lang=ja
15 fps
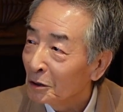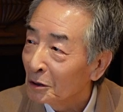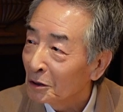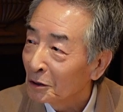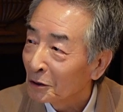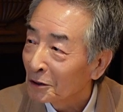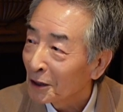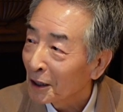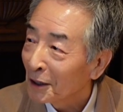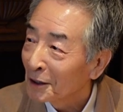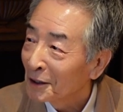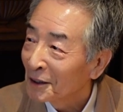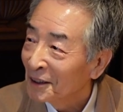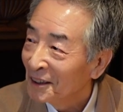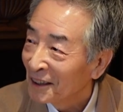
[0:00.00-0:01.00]
人さらい
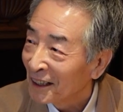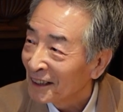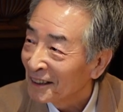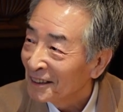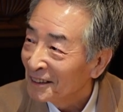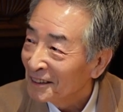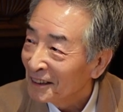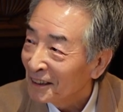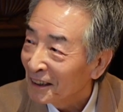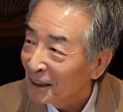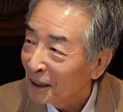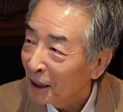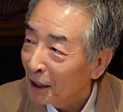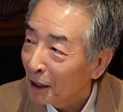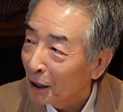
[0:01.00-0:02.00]
的な、ええ、
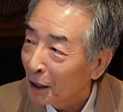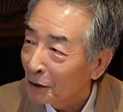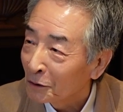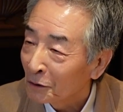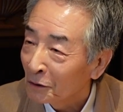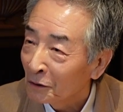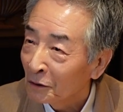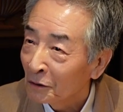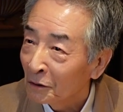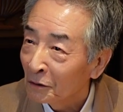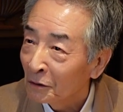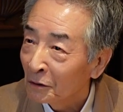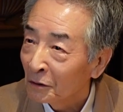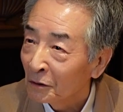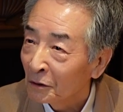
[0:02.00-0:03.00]
あ
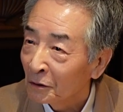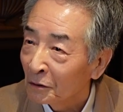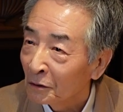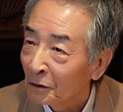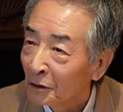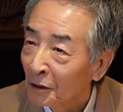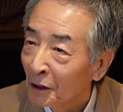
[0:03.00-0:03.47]
の